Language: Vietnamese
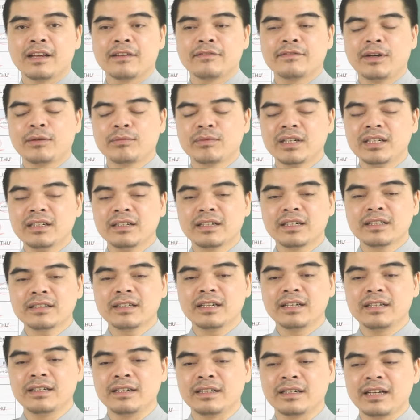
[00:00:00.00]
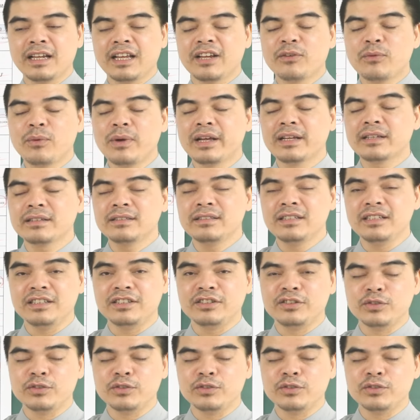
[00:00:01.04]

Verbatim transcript: Vòng đã được các thầy khai quang, chỉ